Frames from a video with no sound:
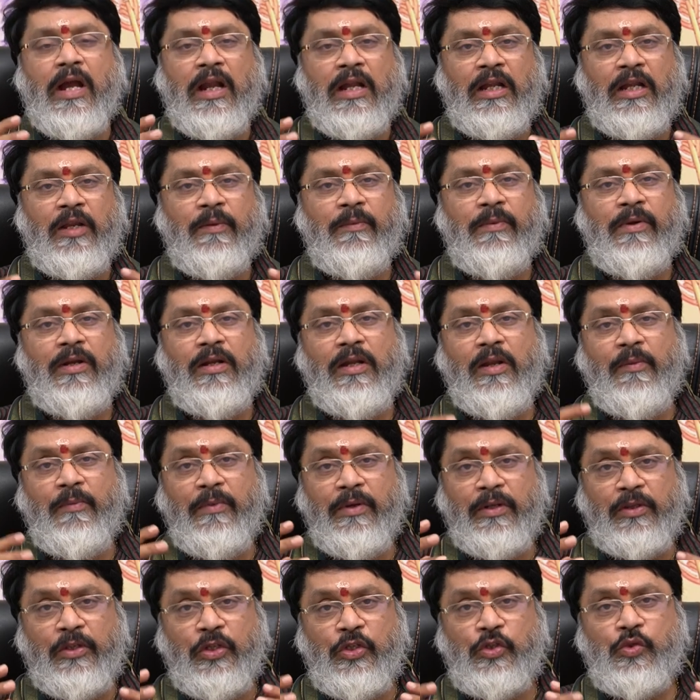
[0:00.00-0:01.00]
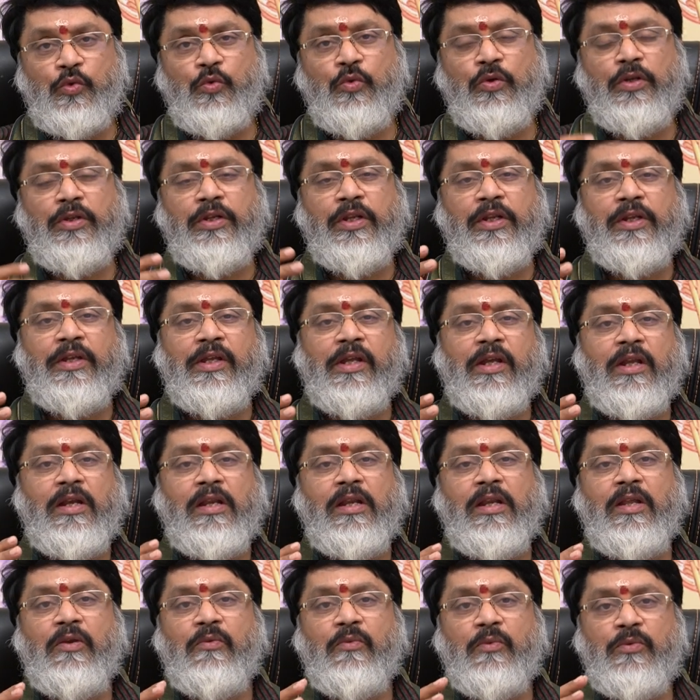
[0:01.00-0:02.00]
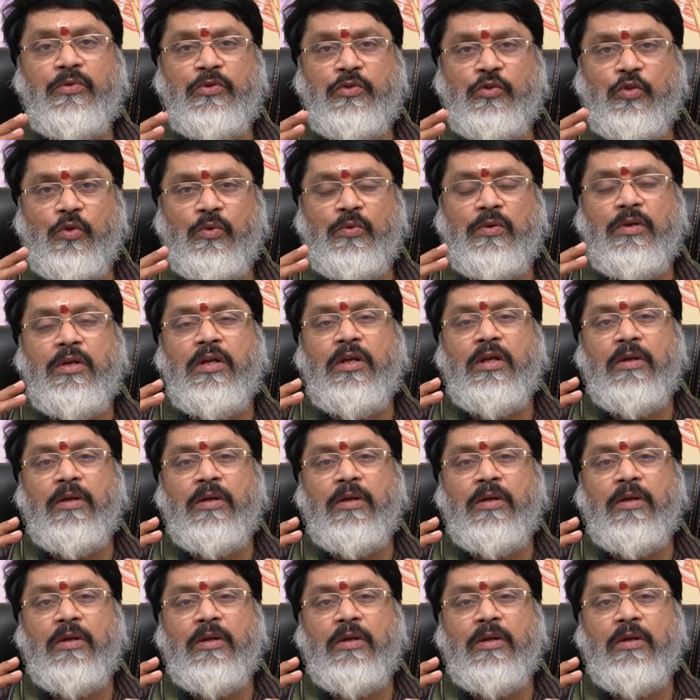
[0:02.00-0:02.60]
అల్టిమేట్లీ మీరు తీసుకున్న నిర్ణయాలని కొంచెం